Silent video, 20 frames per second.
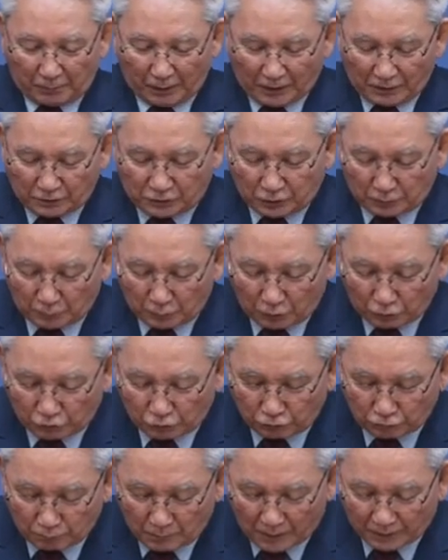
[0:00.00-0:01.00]
말씀으로
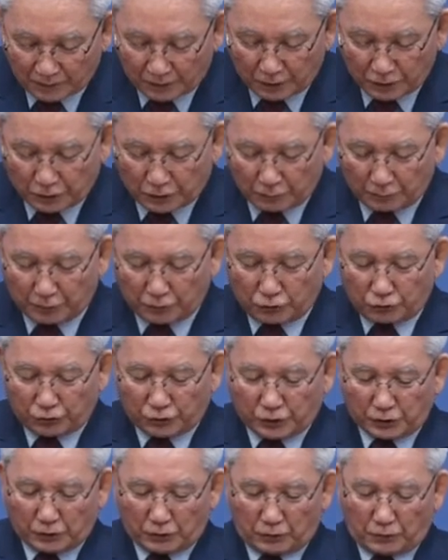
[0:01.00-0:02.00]
충만케
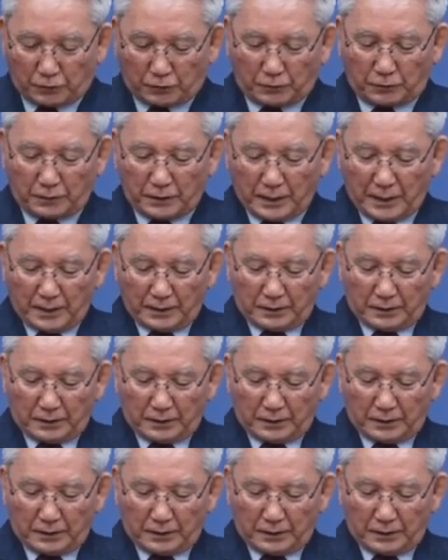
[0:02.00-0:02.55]
채워주시고